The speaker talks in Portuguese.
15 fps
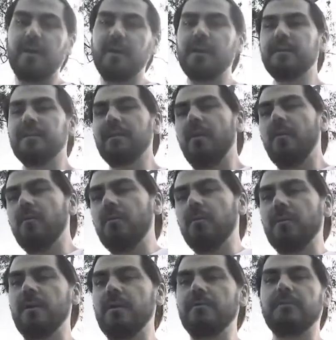Então,
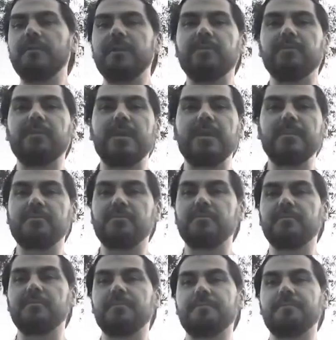eu vou ler o texto